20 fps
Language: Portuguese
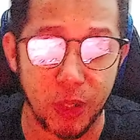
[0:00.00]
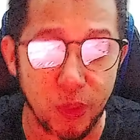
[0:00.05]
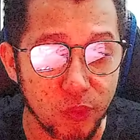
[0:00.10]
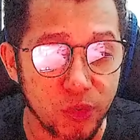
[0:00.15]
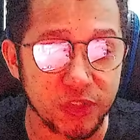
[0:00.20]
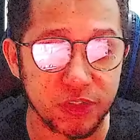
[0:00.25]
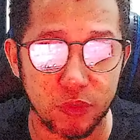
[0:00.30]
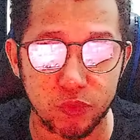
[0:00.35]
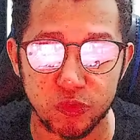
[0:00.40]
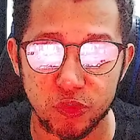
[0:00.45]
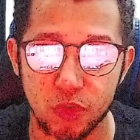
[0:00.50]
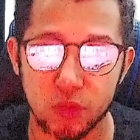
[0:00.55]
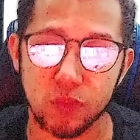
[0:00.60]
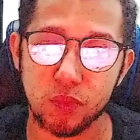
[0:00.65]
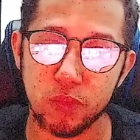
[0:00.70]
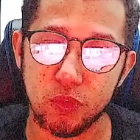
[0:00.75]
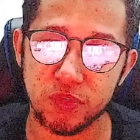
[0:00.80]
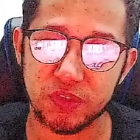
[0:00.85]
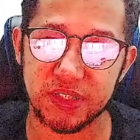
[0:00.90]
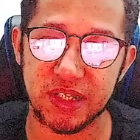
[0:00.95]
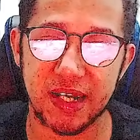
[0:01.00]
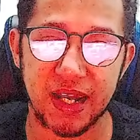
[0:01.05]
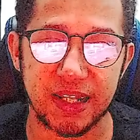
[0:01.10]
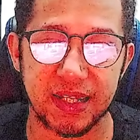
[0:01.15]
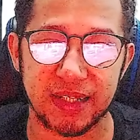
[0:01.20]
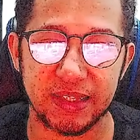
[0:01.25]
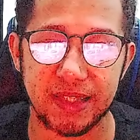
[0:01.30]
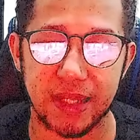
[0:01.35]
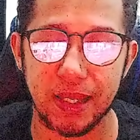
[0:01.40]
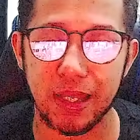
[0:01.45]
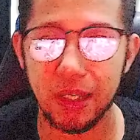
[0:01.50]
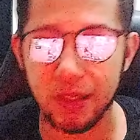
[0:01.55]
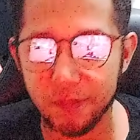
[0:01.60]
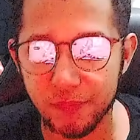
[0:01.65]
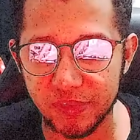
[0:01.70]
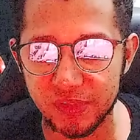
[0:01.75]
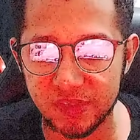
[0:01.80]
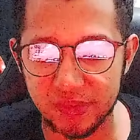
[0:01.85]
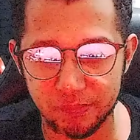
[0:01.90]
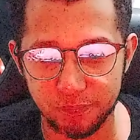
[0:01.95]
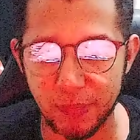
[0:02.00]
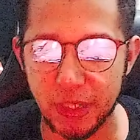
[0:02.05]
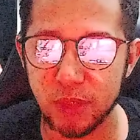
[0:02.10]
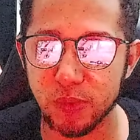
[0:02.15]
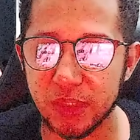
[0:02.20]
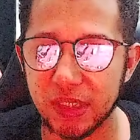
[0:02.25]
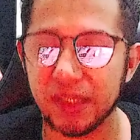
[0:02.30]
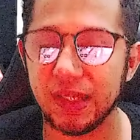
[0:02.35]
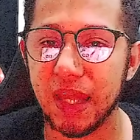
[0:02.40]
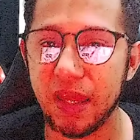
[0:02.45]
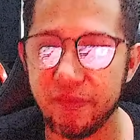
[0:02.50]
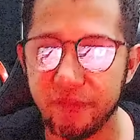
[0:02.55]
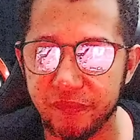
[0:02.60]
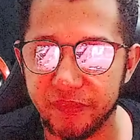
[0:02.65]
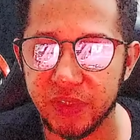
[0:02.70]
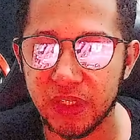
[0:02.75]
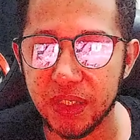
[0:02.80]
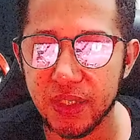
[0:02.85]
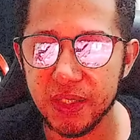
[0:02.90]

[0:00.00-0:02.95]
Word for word: hoje é um jogo considerado até meio que leve.